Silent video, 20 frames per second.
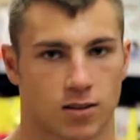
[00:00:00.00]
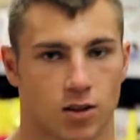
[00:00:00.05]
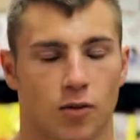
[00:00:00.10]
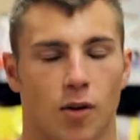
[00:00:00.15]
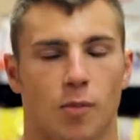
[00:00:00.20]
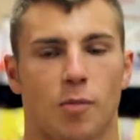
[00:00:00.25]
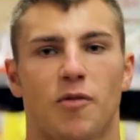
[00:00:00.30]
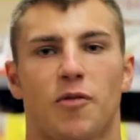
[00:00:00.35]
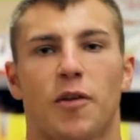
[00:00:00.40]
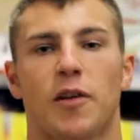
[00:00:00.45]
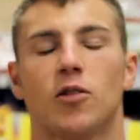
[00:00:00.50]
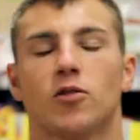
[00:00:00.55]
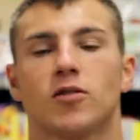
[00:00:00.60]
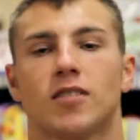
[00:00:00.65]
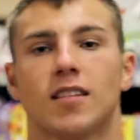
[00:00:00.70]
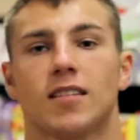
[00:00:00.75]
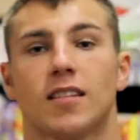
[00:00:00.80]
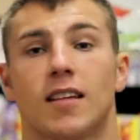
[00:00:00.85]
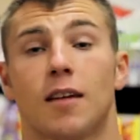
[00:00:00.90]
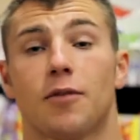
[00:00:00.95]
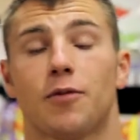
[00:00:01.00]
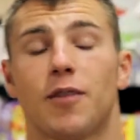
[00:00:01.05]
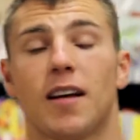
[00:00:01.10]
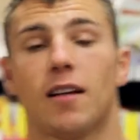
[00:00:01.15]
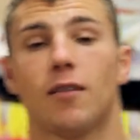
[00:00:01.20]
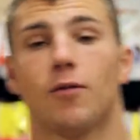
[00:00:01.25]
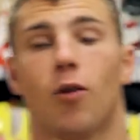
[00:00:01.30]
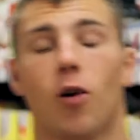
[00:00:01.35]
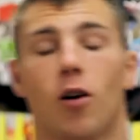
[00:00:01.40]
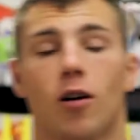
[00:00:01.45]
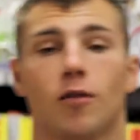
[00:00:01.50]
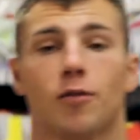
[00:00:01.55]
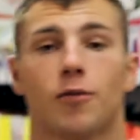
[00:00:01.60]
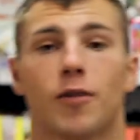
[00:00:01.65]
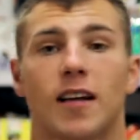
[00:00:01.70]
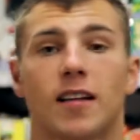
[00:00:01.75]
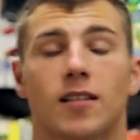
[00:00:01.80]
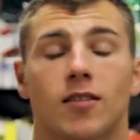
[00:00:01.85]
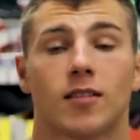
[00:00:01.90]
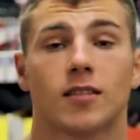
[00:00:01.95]
So, wir befinden uns jetzt in der vierten Woche,
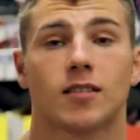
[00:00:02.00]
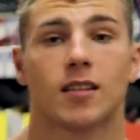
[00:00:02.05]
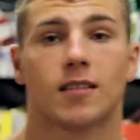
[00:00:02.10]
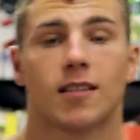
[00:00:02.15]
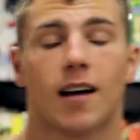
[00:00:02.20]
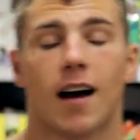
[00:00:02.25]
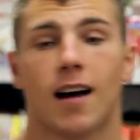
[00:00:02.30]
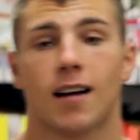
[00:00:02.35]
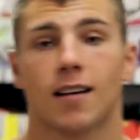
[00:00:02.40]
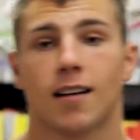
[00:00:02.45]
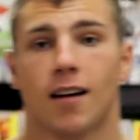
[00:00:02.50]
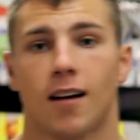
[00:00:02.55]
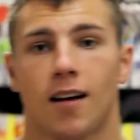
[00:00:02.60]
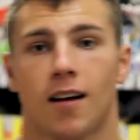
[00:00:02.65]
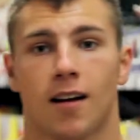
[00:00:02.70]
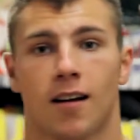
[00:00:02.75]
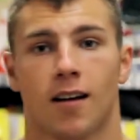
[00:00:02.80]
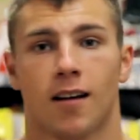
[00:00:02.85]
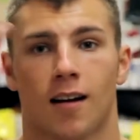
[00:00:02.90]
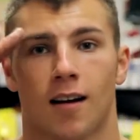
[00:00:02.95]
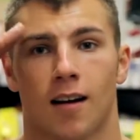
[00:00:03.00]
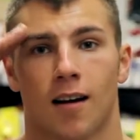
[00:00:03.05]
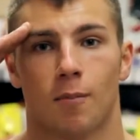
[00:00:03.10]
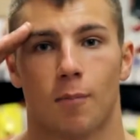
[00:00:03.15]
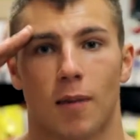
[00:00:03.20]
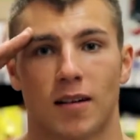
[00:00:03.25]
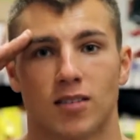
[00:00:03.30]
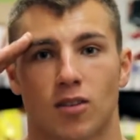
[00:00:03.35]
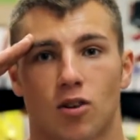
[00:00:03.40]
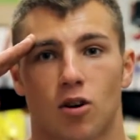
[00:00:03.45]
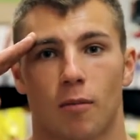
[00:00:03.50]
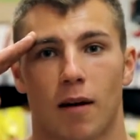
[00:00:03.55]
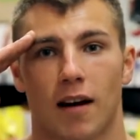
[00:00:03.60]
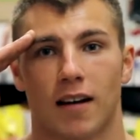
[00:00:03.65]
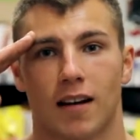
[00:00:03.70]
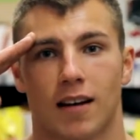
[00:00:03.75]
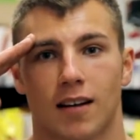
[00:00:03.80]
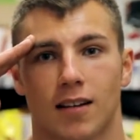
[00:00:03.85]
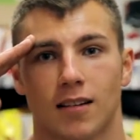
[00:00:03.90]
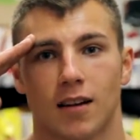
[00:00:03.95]
24. Tag. Masse
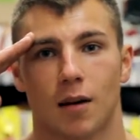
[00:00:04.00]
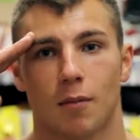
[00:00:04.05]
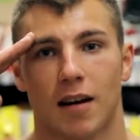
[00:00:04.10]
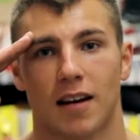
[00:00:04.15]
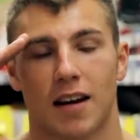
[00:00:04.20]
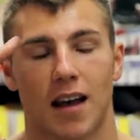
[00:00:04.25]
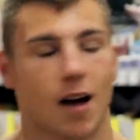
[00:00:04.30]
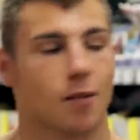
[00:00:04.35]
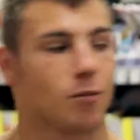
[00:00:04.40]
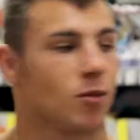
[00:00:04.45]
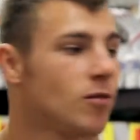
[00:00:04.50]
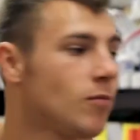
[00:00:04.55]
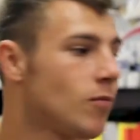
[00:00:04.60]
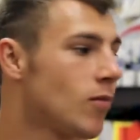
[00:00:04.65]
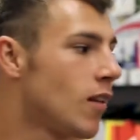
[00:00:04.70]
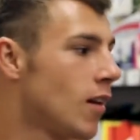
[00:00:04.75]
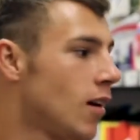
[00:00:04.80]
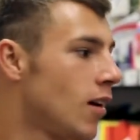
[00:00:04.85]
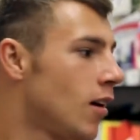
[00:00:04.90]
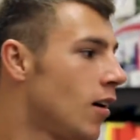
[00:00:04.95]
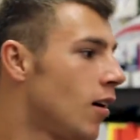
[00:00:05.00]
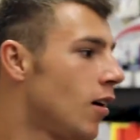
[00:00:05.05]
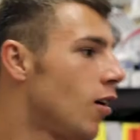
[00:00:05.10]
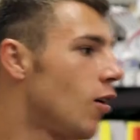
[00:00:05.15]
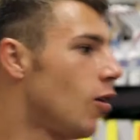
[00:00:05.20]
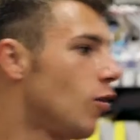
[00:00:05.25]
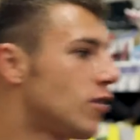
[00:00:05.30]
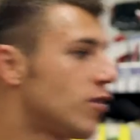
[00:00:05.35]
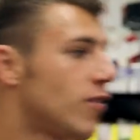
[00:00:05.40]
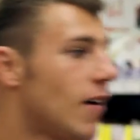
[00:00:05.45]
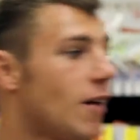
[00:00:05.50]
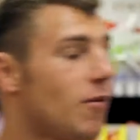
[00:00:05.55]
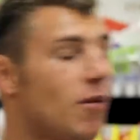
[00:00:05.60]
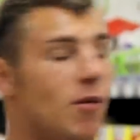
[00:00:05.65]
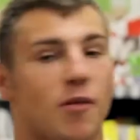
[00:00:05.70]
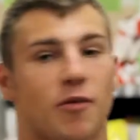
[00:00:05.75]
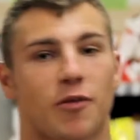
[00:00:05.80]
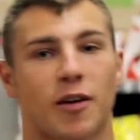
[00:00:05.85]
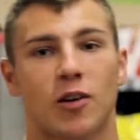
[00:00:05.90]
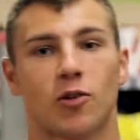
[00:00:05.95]
Commander Gildner, mein Name. Und zwar, wir
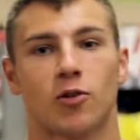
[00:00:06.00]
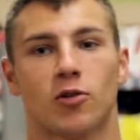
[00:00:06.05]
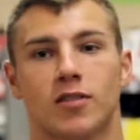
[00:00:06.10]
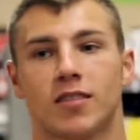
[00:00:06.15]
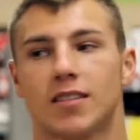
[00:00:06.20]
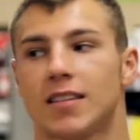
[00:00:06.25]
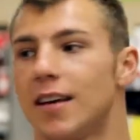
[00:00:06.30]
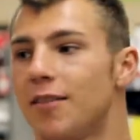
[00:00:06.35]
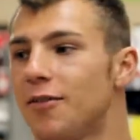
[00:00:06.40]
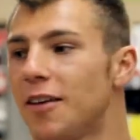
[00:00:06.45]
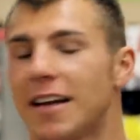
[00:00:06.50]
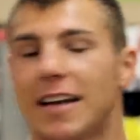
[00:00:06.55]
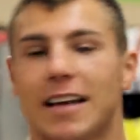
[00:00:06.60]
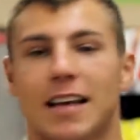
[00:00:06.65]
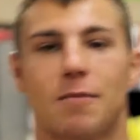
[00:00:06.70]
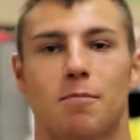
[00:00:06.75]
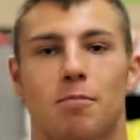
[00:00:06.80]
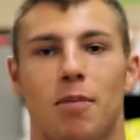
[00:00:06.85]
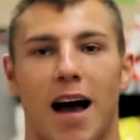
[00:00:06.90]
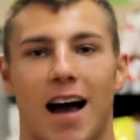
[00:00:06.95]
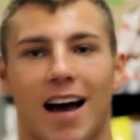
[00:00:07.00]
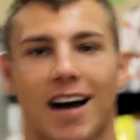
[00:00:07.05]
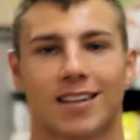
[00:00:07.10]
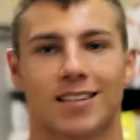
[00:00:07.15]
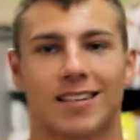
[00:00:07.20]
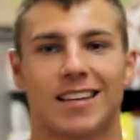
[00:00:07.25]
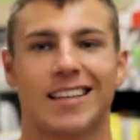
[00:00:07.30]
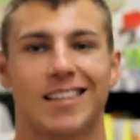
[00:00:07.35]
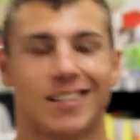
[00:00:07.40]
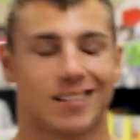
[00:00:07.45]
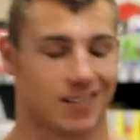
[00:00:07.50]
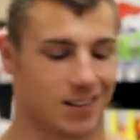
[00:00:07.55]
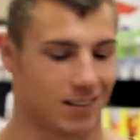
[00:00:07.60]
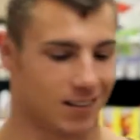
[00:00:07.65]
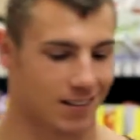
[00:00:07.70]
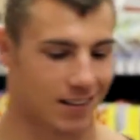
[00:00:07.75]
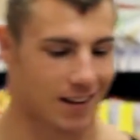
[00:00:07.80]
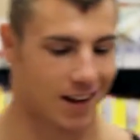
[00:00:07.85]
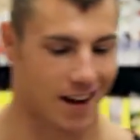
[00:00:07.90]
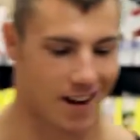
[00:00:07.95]
befinden uns hier wirklich im Paradies.
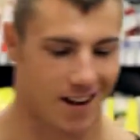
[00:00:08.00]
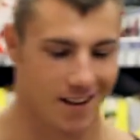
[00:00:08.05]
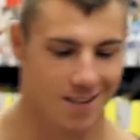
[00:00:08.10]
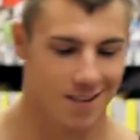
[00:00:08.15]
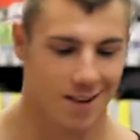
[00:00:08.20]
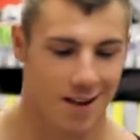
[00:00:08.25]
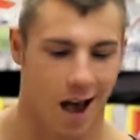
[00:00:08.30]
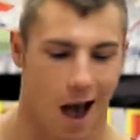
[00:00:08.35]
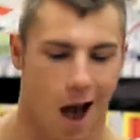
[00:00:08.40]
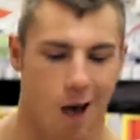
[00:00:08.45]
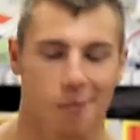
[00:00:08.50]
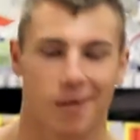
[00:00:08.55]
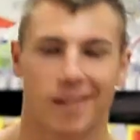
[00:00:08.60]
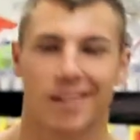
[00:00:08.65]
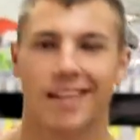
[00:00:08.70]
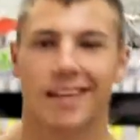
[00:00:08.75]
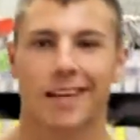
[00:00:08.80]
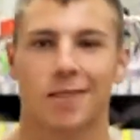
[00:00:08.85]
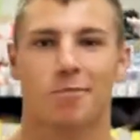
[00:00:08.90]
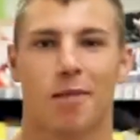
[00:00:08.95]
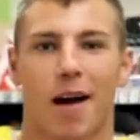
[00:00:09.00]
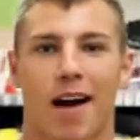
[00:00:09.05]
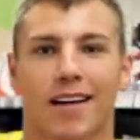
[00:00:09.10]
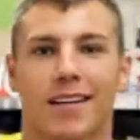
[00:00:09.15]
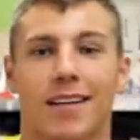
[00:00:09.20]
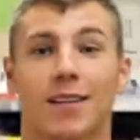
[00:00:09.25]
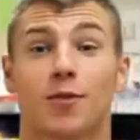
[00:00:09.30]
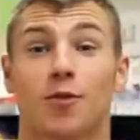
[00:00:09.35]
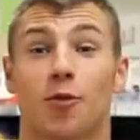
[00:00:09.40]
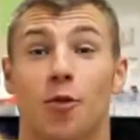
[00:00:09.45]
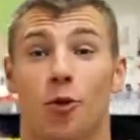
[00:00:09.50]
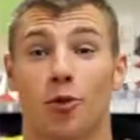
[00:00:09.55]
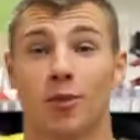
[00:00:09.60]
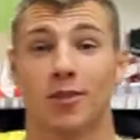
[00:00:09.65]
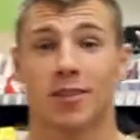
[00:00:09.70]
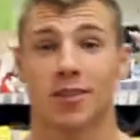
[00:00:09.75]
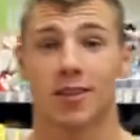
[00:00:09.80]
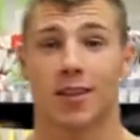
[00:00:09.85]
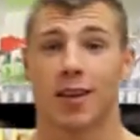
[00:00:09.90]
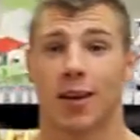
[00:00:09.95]
Ja? Aber nicht im Paradies für
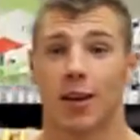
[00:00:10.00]
uns.